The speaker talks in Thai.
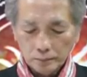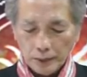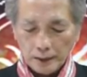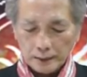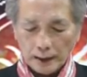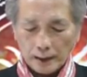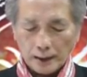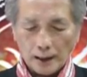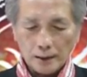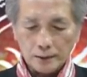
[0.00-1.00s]
เป็นเจ็ด
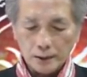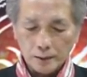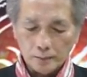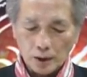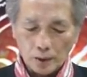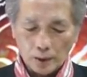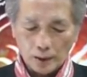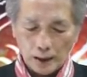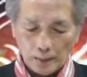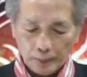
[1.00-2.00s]
แก่ราศีมังกร
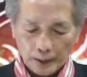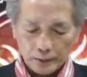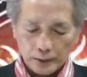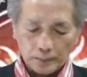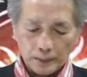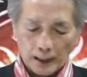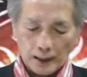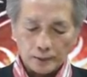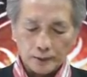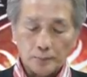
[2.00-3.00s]
และเป็นสิบแก่
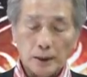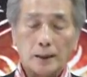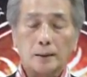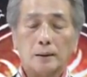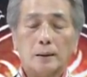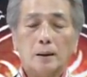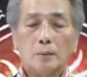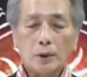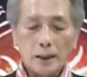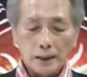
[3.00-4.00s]
ราศีเมษ
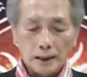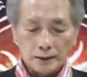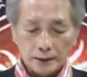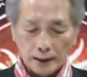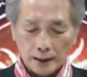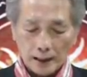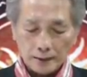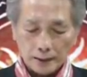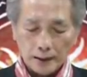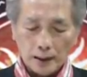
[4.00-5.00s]
เพราะนั้นอีกสี่รา
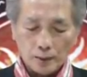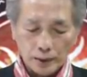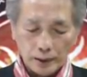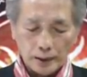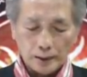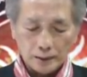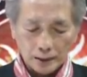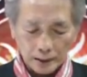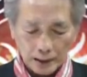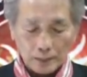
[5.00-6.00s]
ศีเหล่านี้จึ
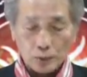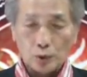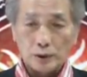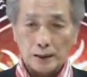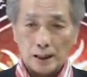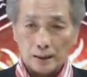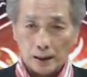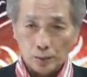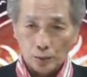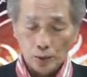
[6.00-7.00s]
งได้รับคุณจากรา
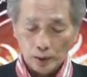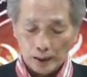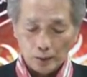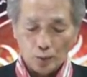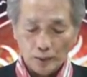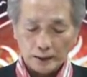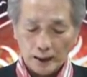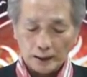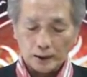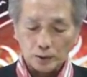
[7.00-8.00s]
หู ราหูไม่ใช่
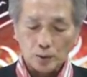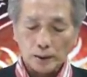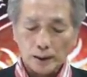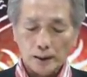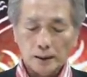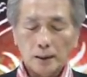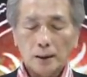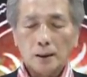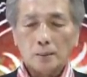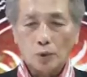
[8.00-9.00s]
ให้แต่โทษนะฮะ
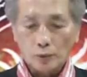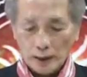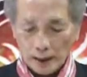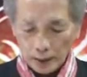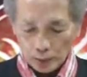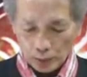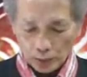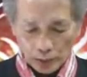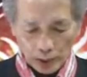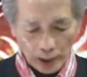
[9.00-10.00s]
ปวดเวลาให้คุณ
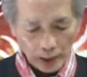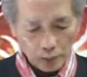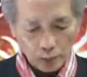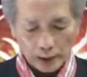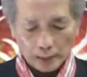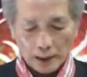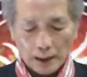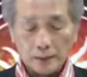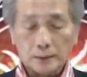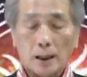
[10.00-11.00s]
ให้คุณอย่างม
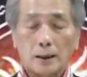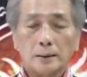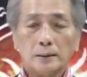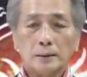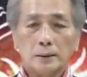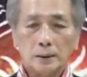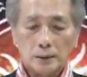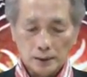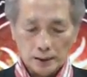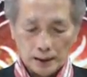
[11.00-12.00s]
หาศาล
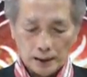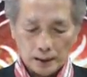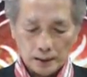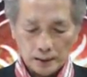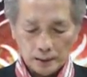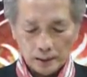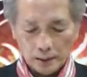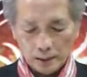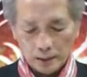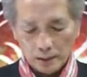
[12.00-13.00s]
เลยนะฮะ
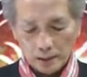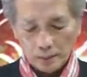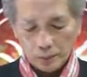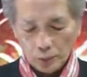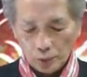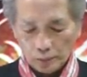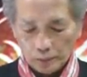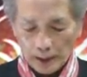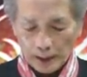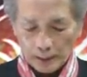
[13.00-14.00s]
นี่พูดไป